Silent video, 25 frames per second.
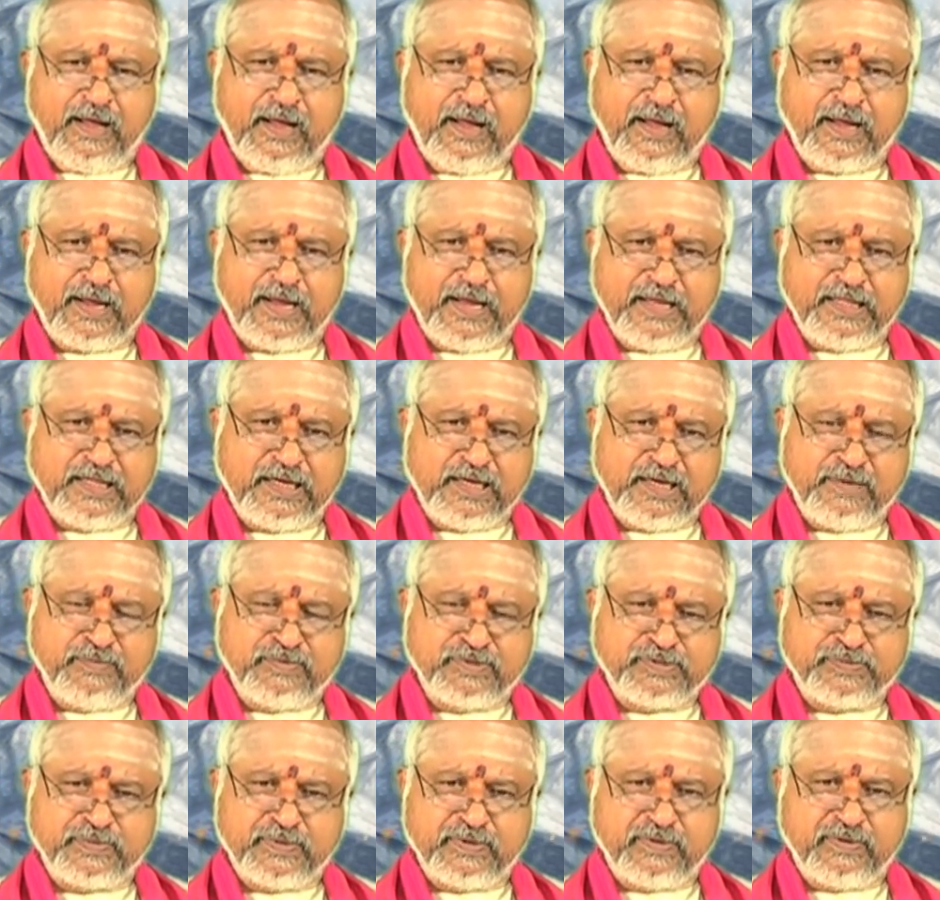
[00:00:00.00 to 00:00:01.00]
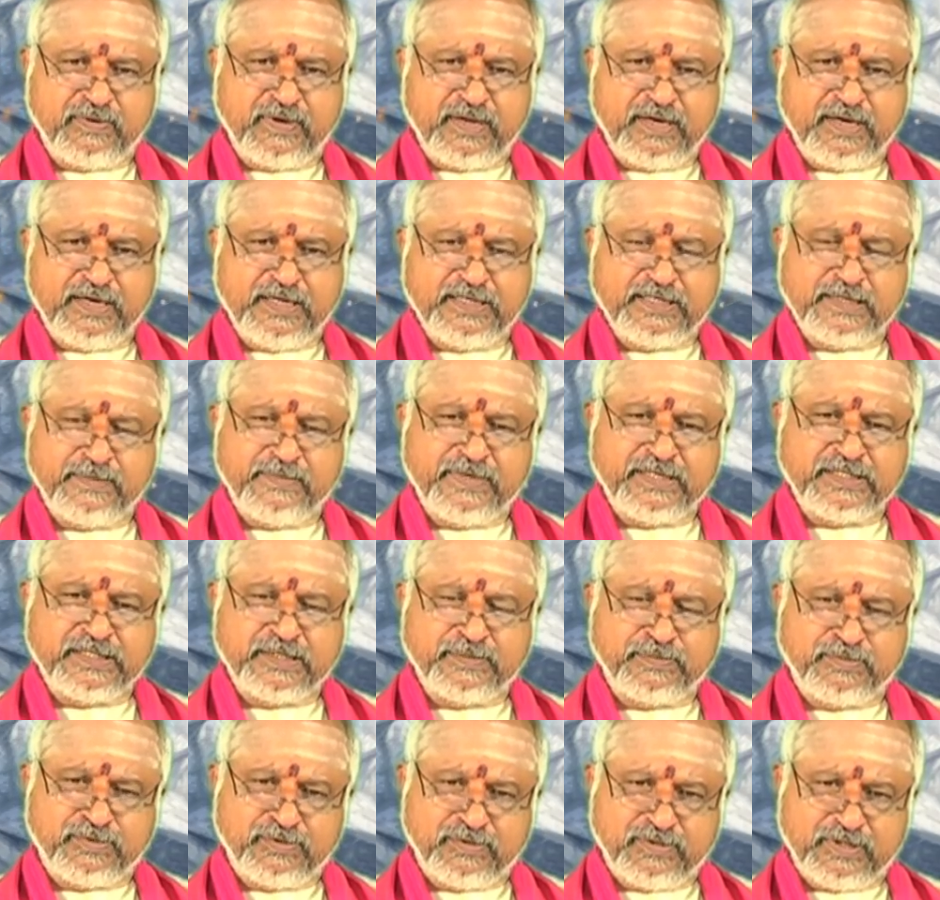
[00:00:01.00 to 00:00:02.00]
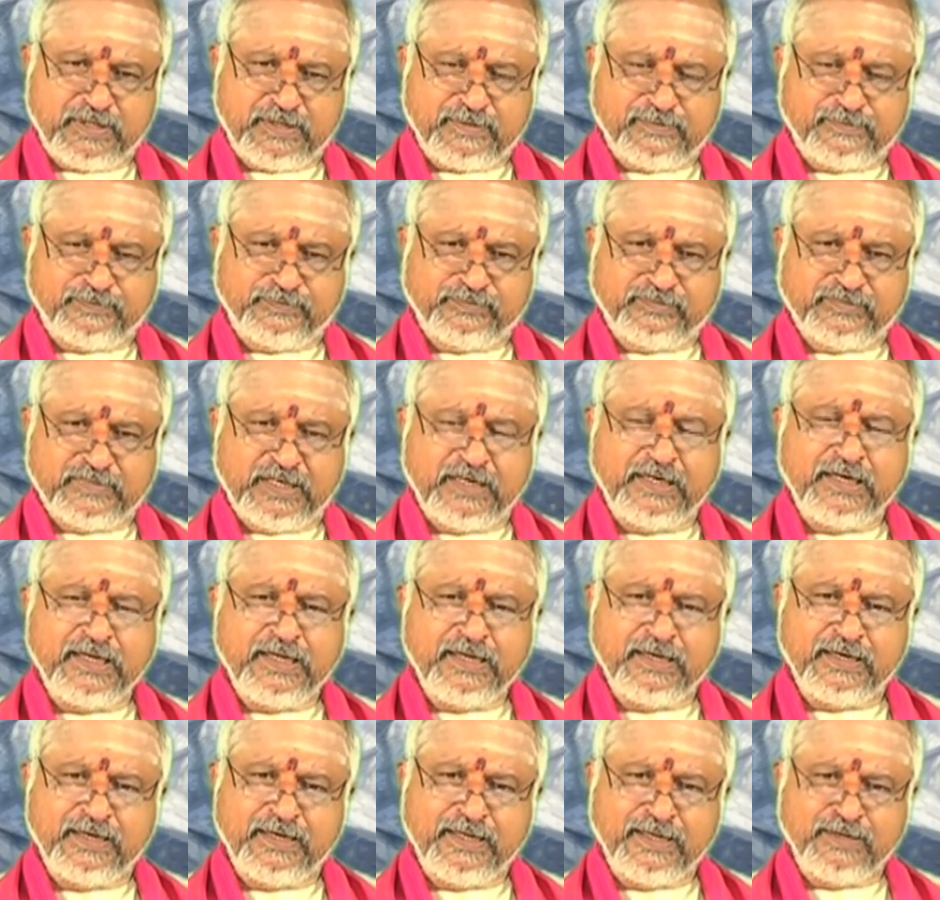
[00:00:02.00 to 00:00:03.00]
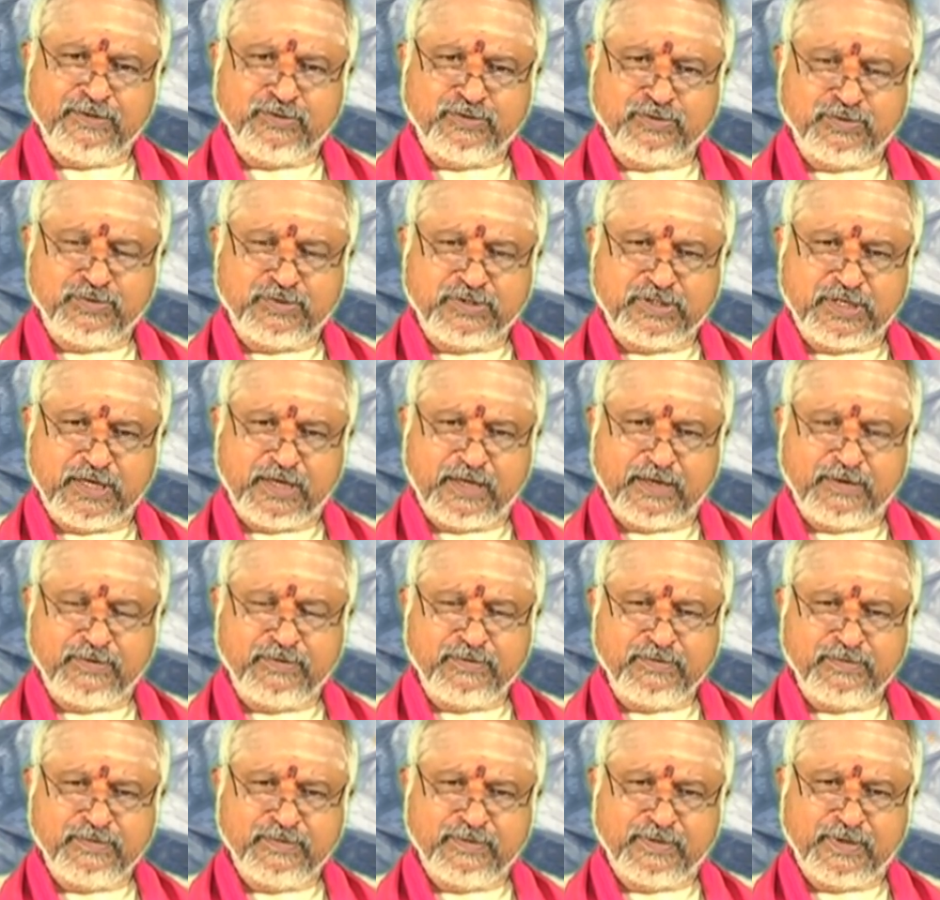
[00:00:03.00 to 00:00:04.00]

ఆ కేతకీ పుష్పం కూడా నిజమే చెప్తుంది అంటే నేను చూశాను